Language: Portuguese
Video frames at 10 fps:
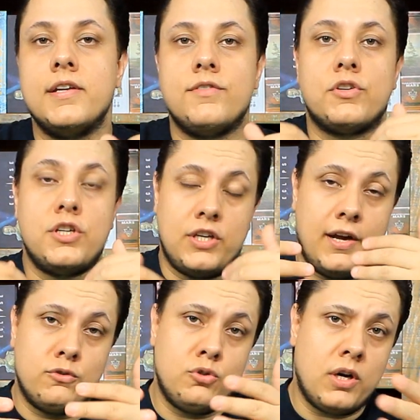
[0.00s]
Se você
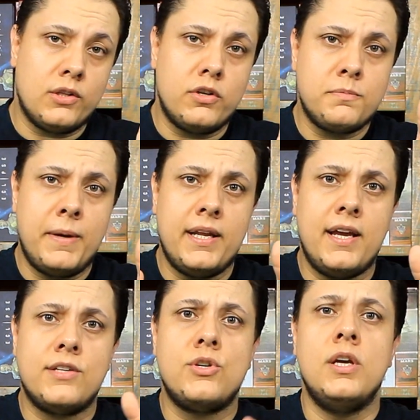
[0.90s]
já é um jogador
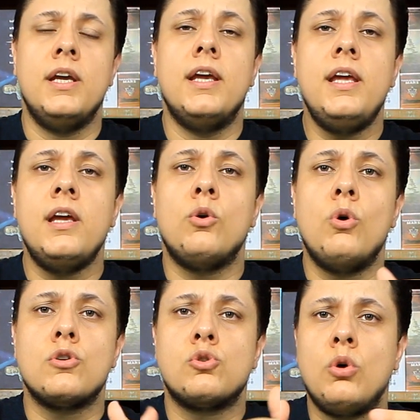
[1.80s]
experiente e
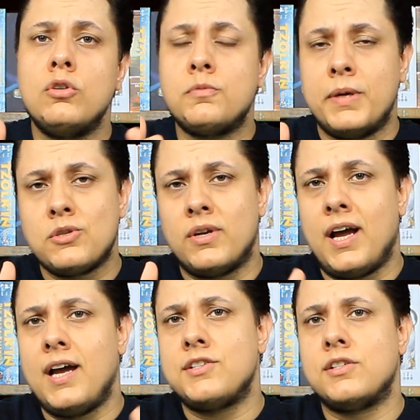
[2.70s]
gostou dos
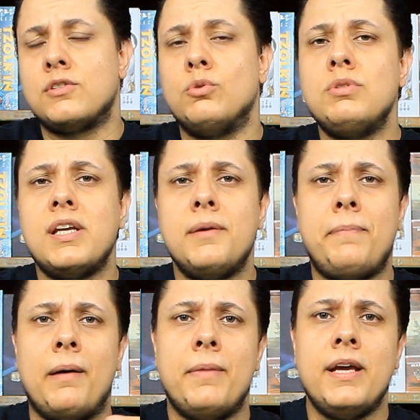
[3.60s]
personagens, dos
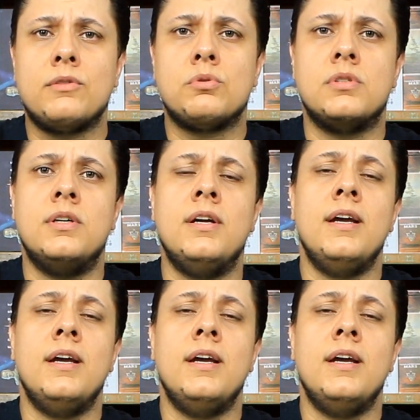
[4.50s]
equipamentos